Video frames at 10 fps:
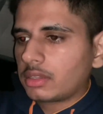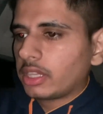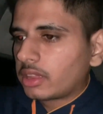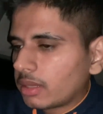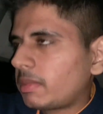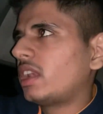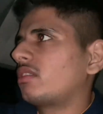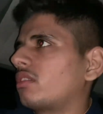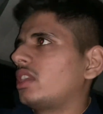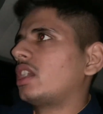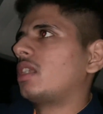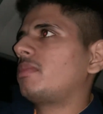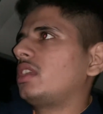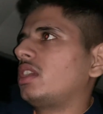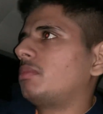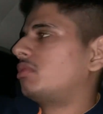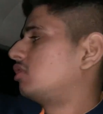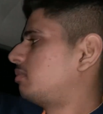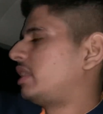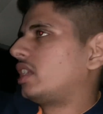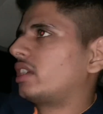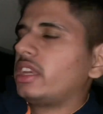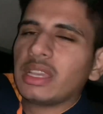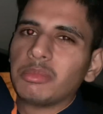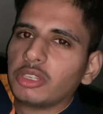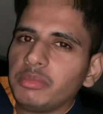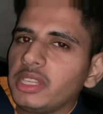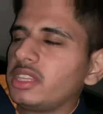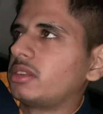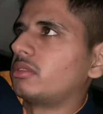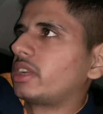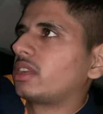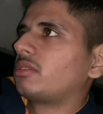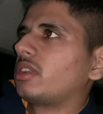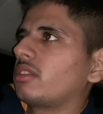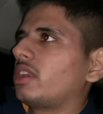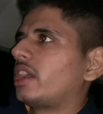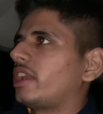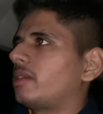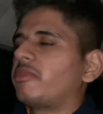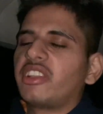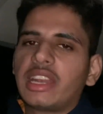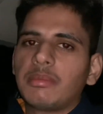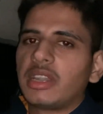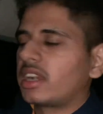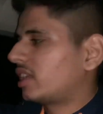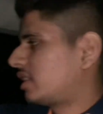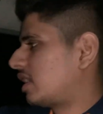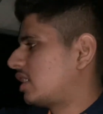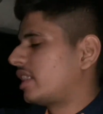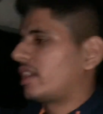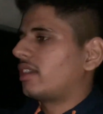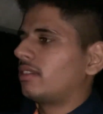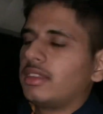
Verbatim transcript: इससे पहले क्योंकि यहाँ पे ये बहुत मेन गली है बहुत बिजी रोड है कोई ना कोई लाइनें वगैरह मार के चला जाएगा